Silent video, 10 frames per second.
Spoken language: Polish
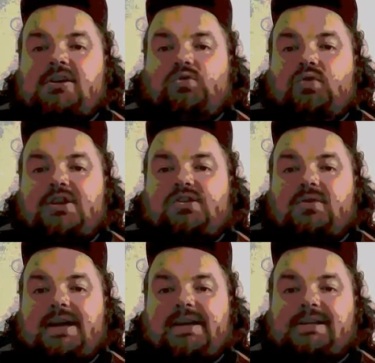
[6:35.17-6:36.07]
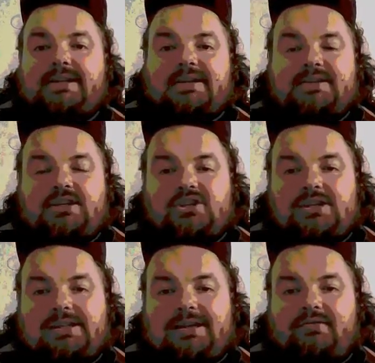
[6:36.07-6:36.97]
które są
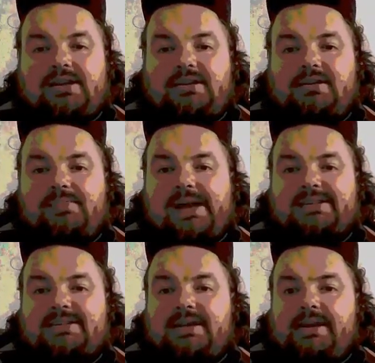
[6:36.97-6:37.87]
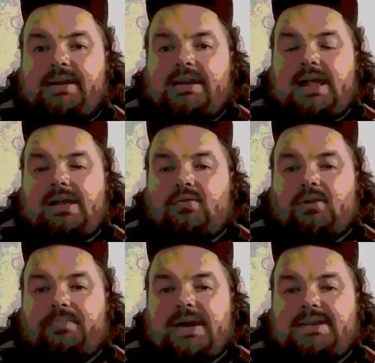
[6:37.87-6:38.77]
charakterystyczne dla wielkich miast
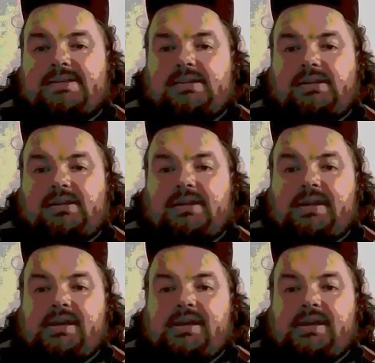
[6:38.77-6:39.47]
europejskich.